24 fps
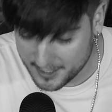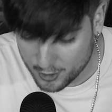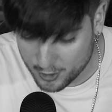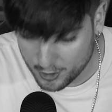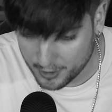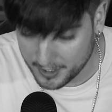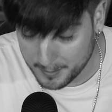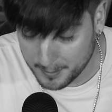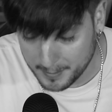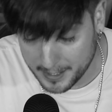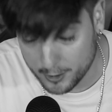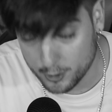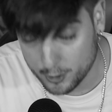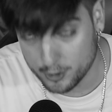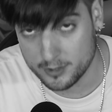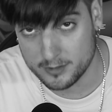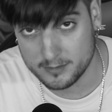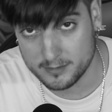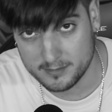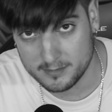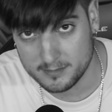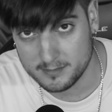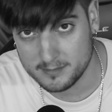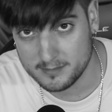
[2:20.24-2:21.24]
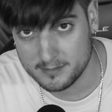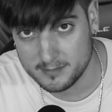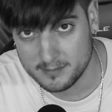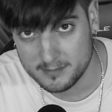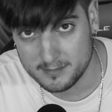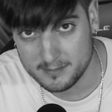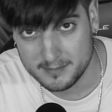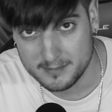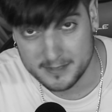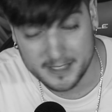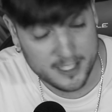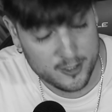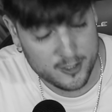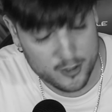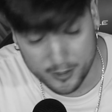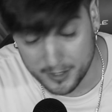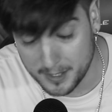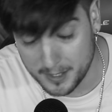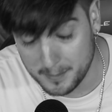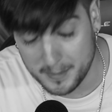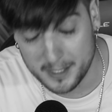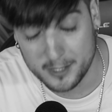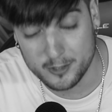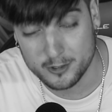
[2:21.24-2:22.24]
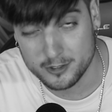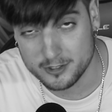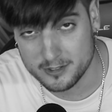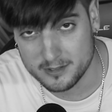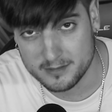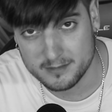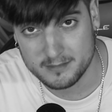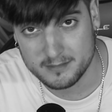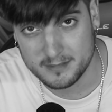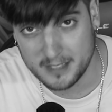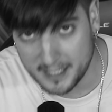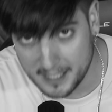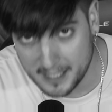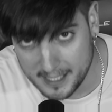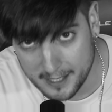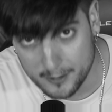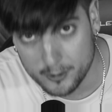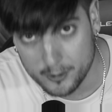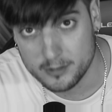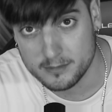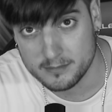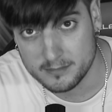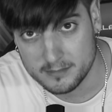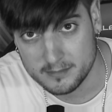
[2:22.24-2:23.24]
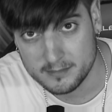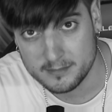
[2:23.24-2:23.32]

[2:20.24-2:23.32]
echo de menos. Te echo de menos. Te quiero.